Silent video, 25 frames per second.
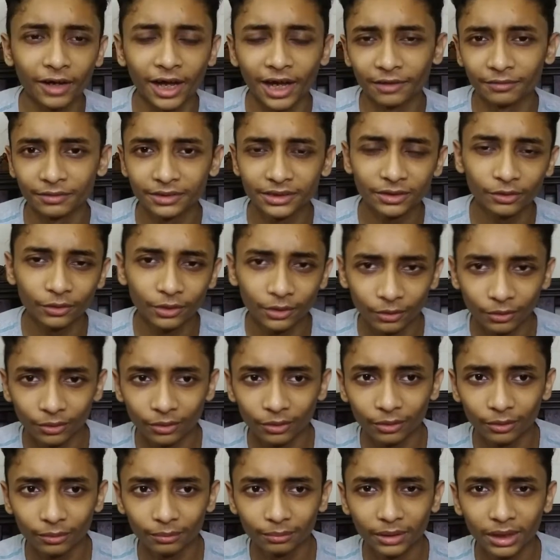ভাইবসটা
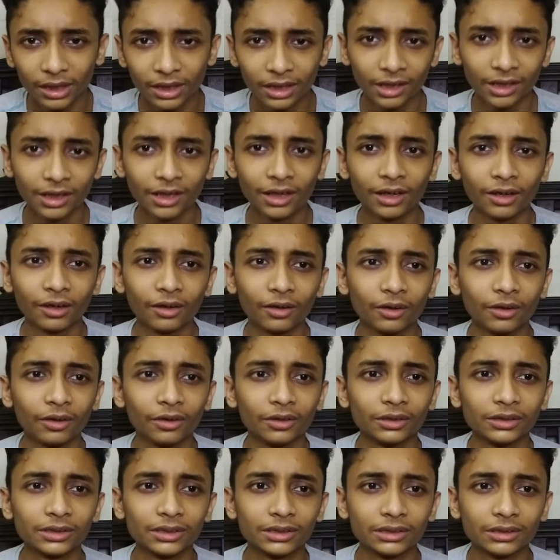ওইরকম
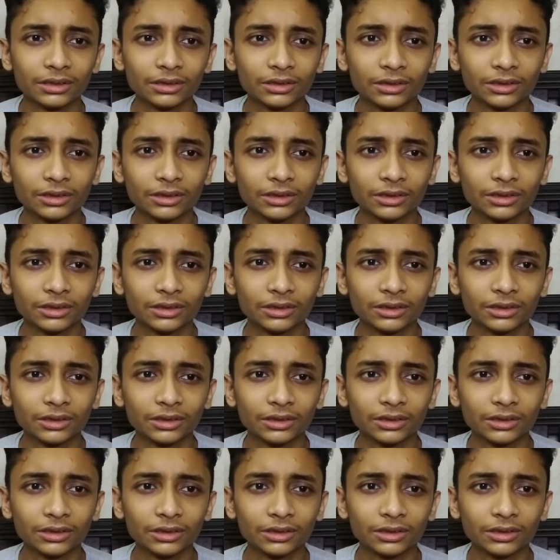বিকজ